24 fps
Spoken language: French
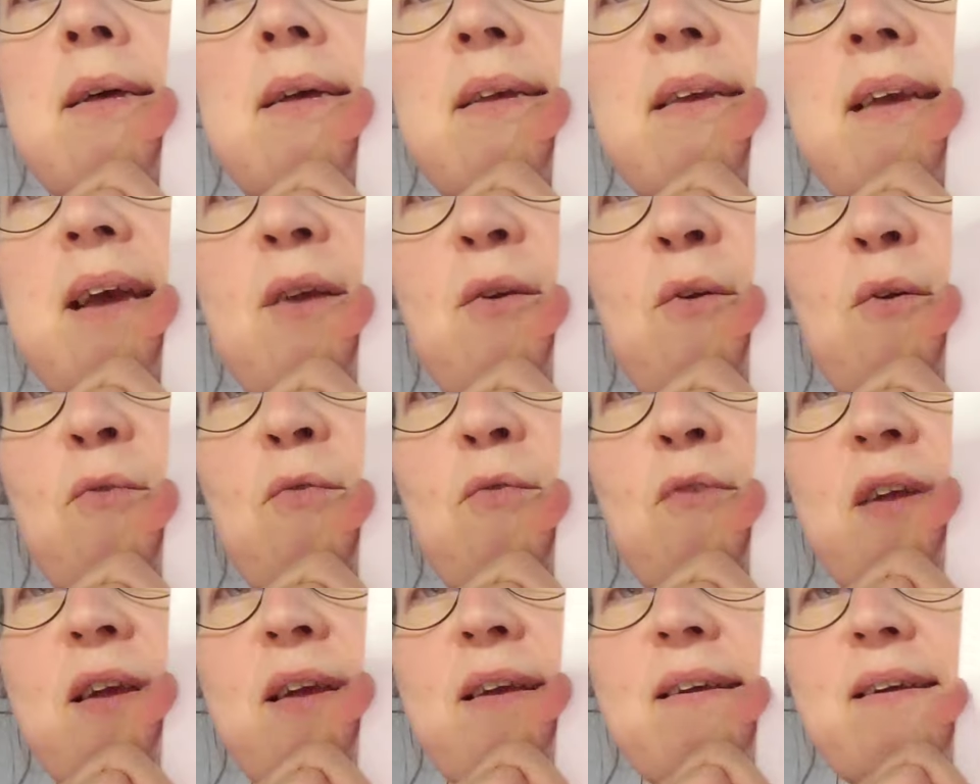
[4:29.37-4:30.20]
Il y a le
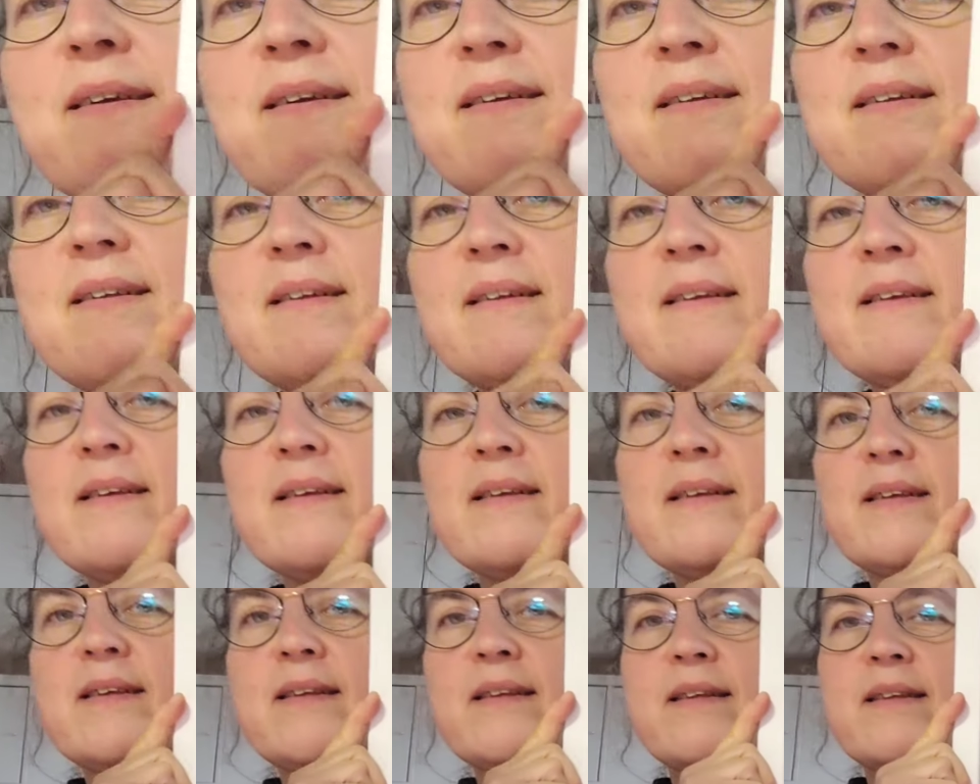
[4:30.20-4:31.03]
reflet.
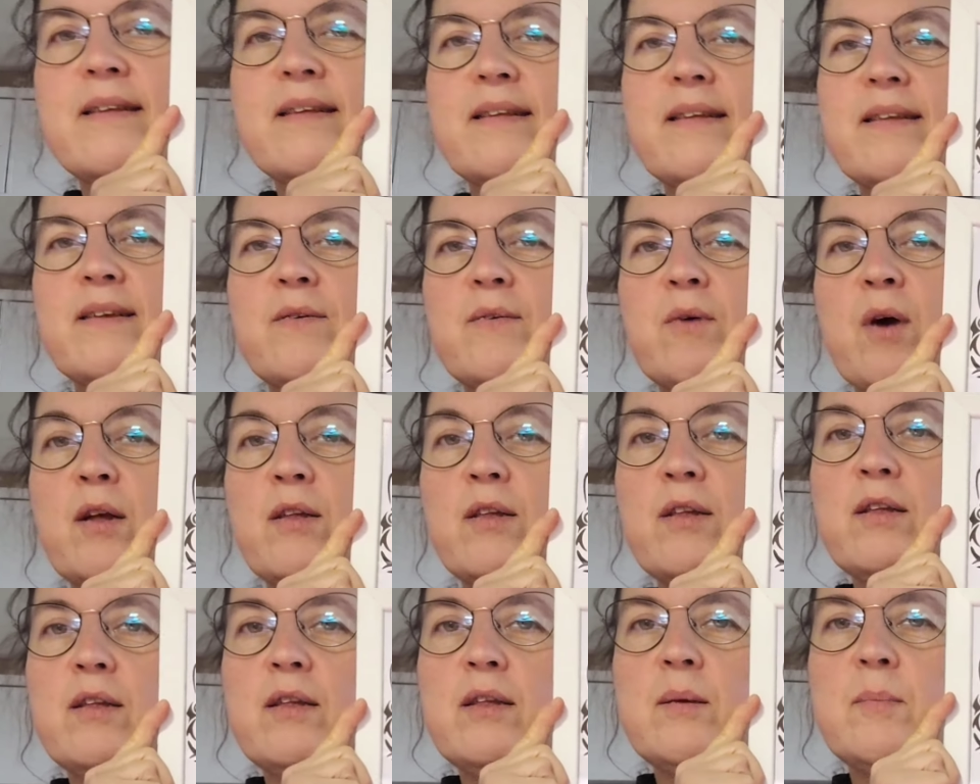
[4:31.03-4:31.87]

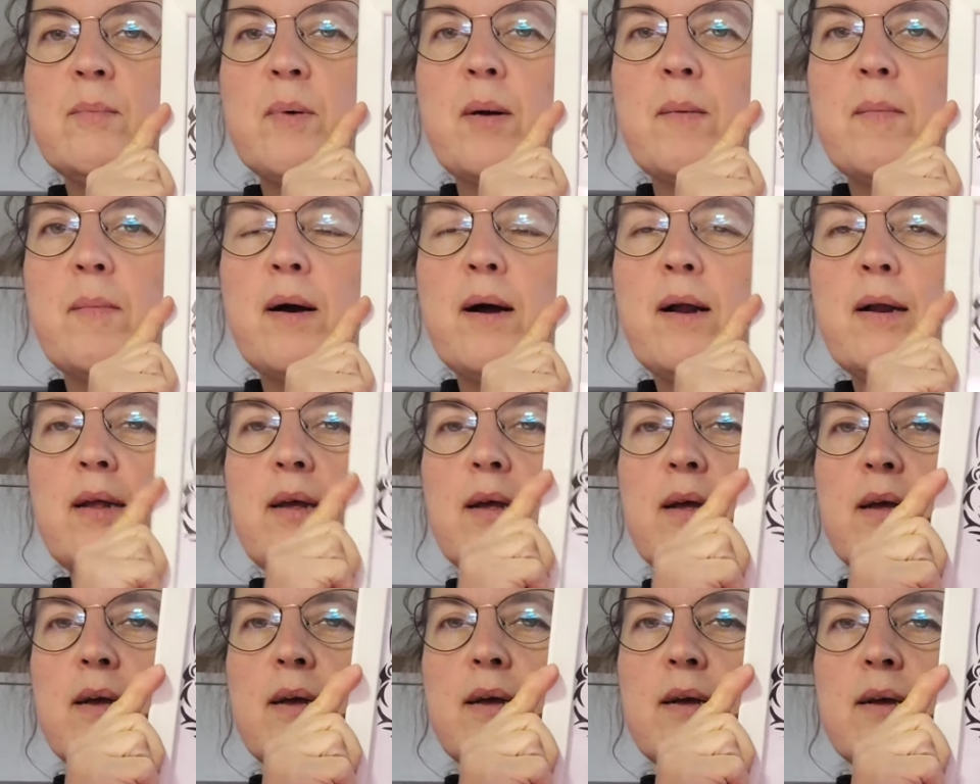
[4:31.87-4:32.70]
Voici c'est pas mal.
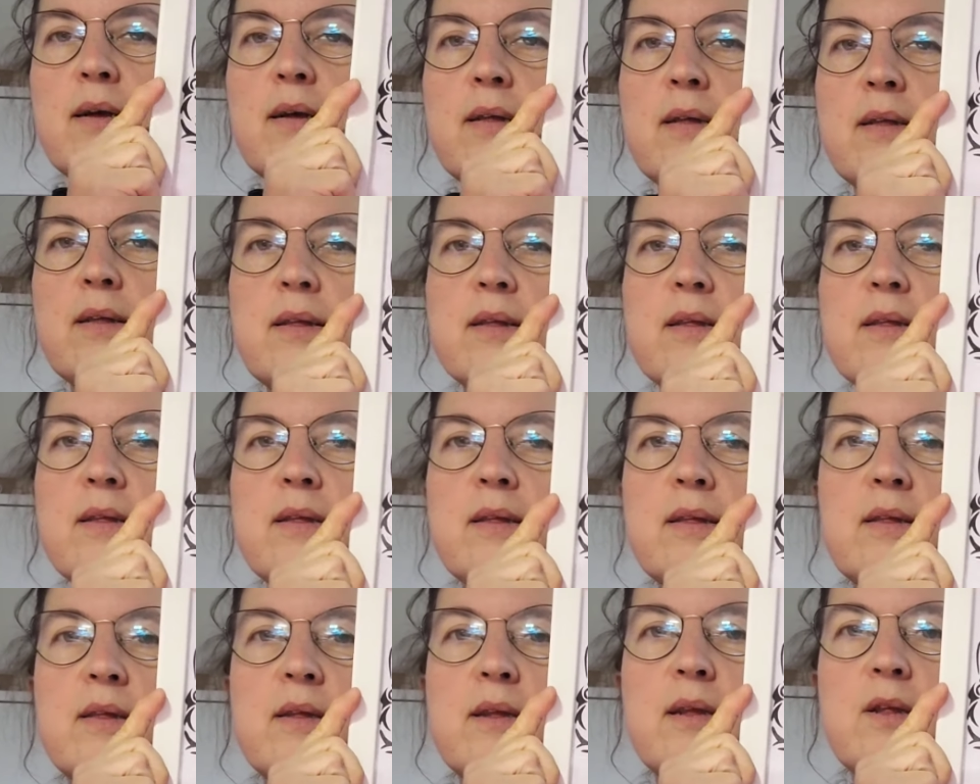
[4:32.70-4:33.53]
Hein.
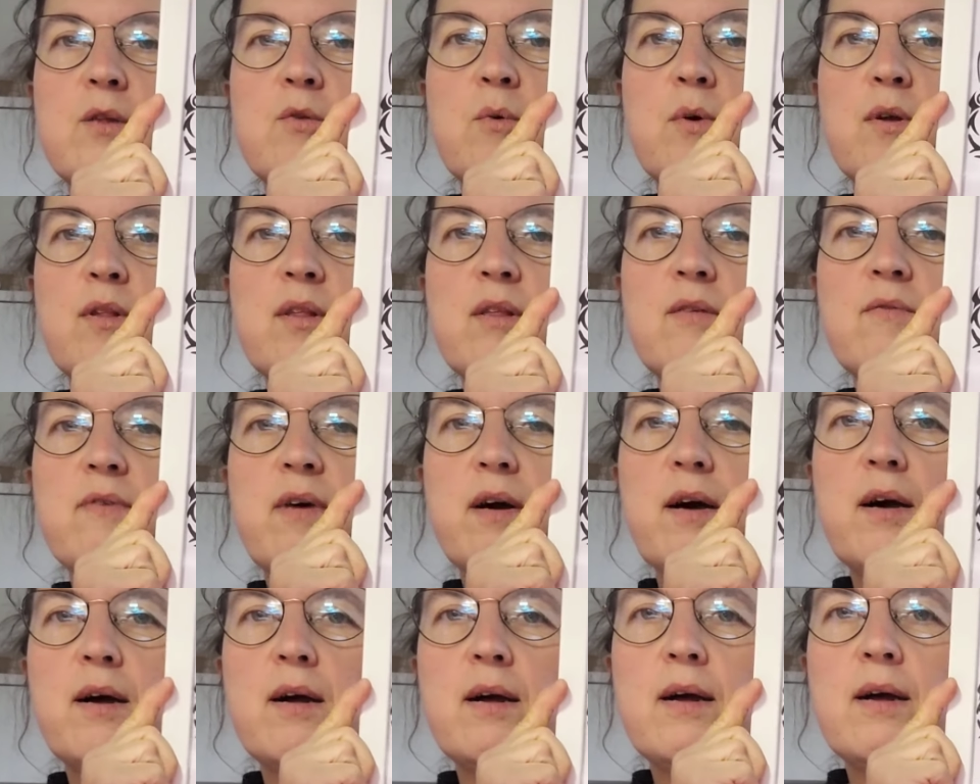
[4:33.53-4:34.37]
C'est les trois
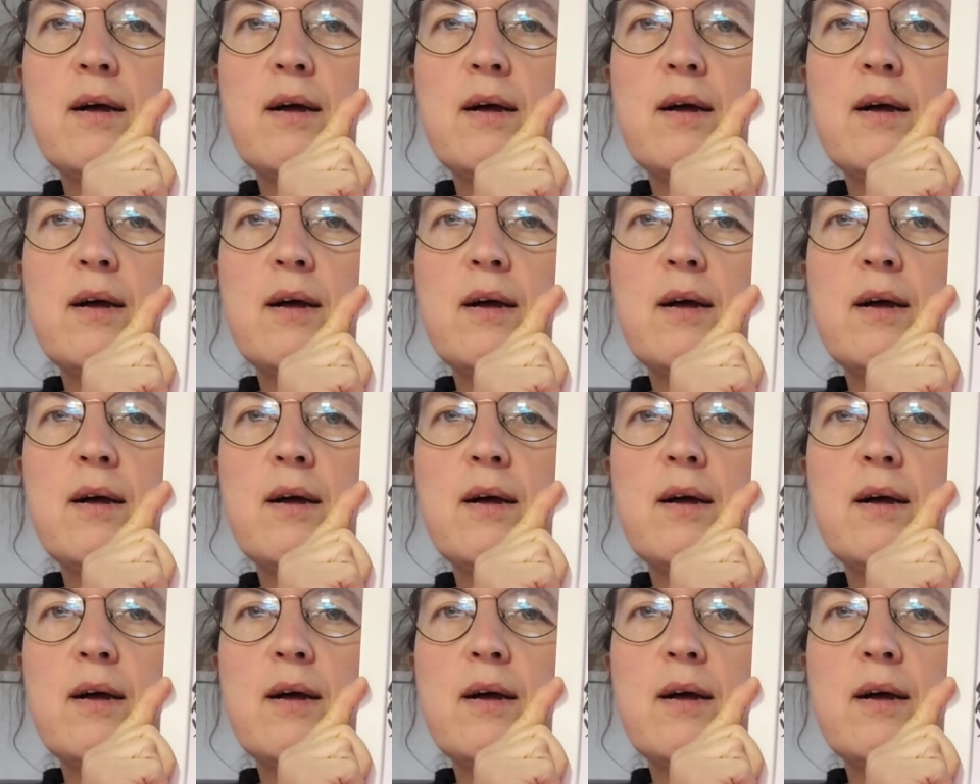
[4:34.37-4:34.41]
divas.